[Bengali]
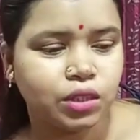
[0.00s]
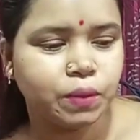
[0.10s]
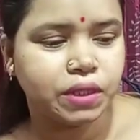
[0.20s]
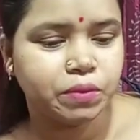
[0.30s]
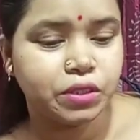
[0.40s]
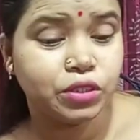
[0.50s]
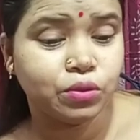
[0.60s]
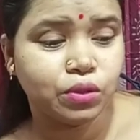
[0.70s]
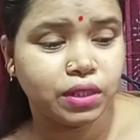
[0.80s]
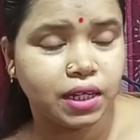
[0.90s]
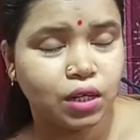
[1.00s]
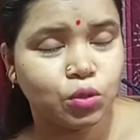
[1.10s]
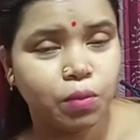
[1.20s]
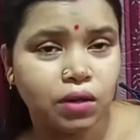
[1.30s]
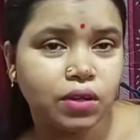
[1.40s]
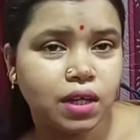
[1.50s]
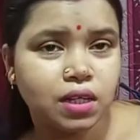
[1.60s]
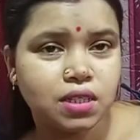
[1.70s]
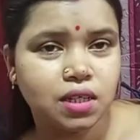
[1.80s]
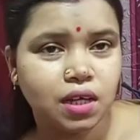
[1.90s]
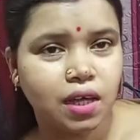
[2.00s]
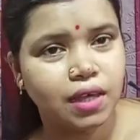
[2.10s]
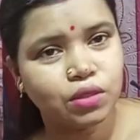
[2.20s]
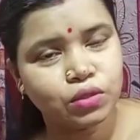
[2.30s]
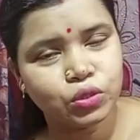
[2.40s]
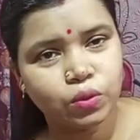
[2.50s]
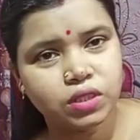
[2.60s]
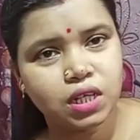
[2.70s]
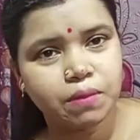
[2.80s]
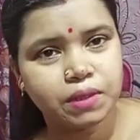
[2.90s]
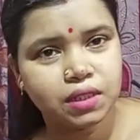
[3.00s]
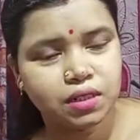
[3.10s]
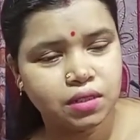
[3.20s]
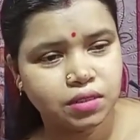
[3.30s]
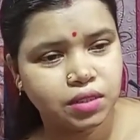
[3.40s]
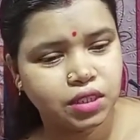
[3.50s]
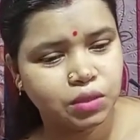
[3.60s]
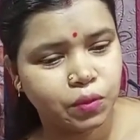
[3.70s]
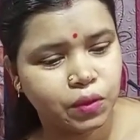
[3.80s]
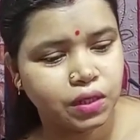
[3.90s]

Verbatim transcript: তোমাদের ভিডিওগুলো দেখে খুব ভালো লাগছে এই তো চলছে আমাদের জীবন